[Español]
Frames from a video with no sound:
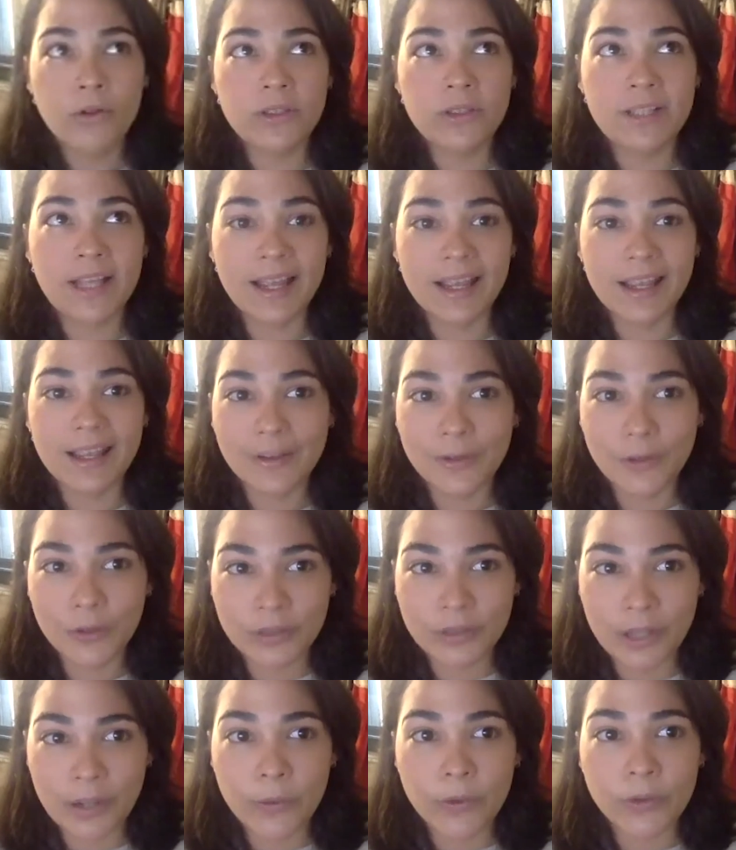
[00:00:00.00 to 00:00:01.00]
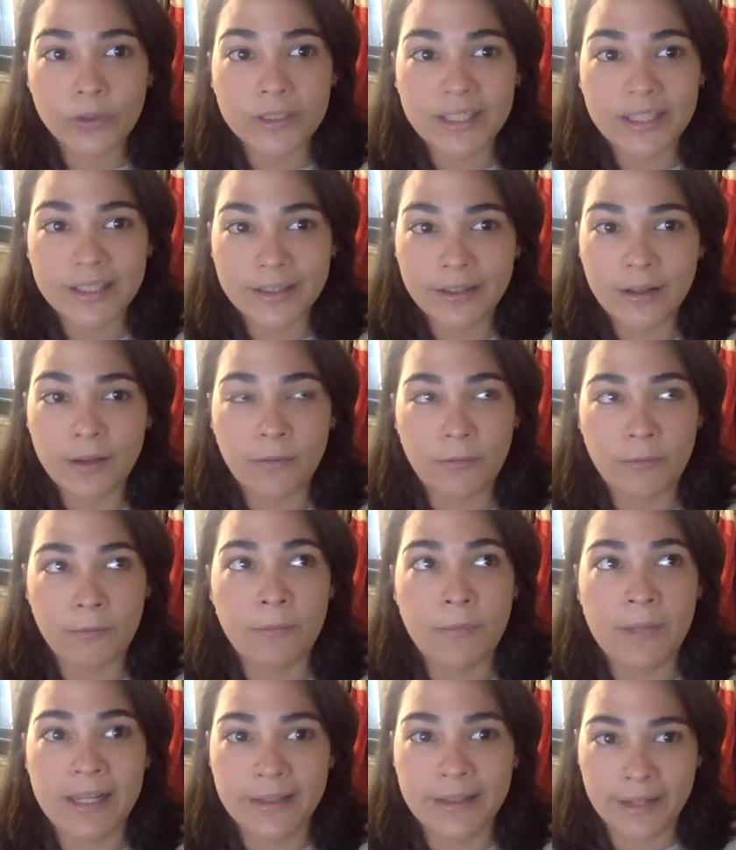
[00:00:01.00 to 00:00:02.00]
sabes que estos town halls
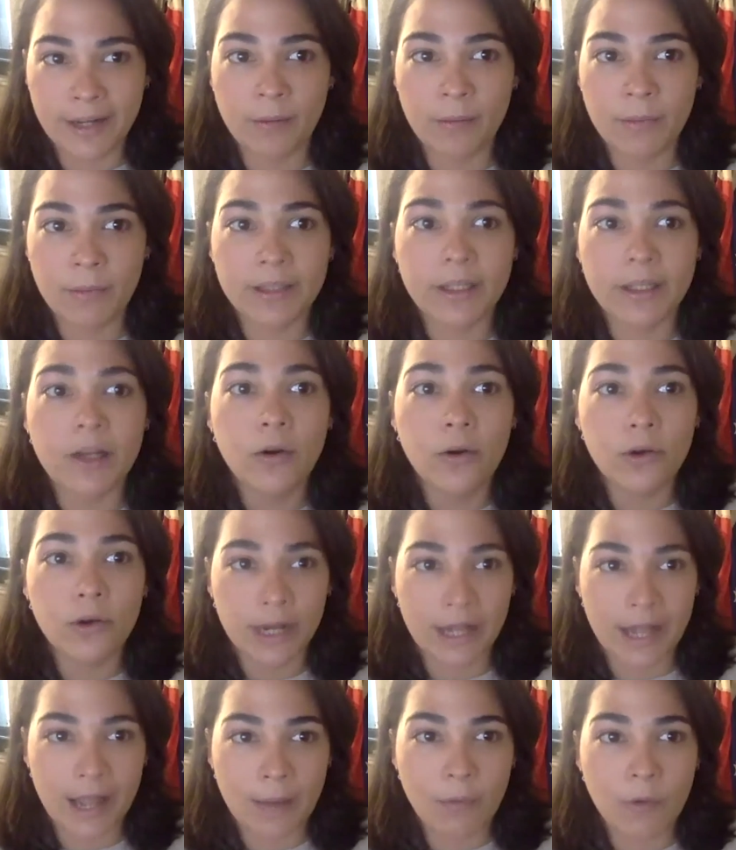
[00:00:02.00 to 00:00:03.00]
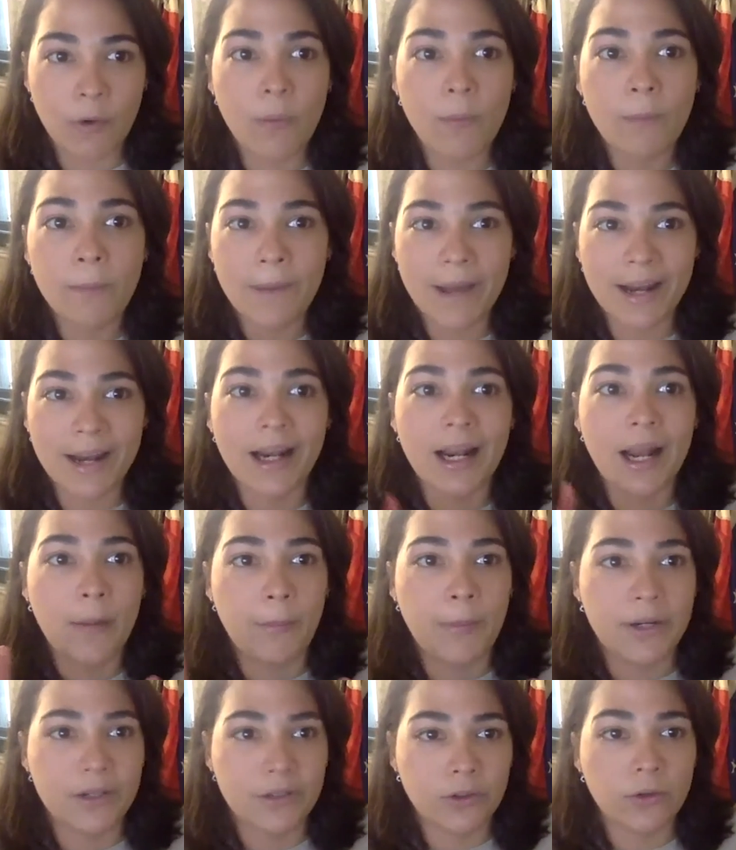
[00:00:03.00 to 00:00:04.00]
literalmente los creamos para las
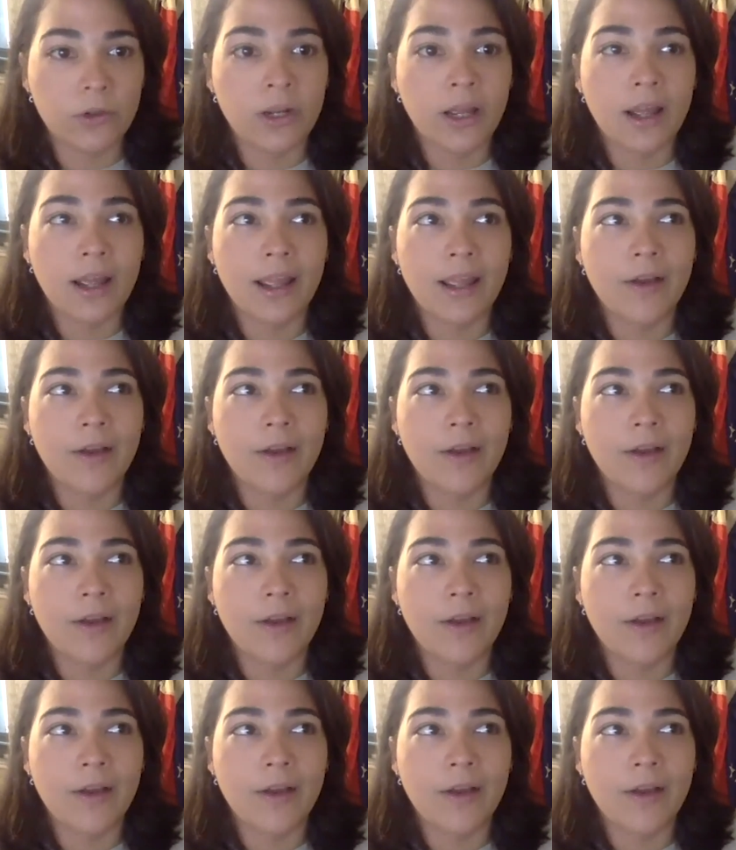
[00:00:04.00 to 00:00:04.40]
personas. Es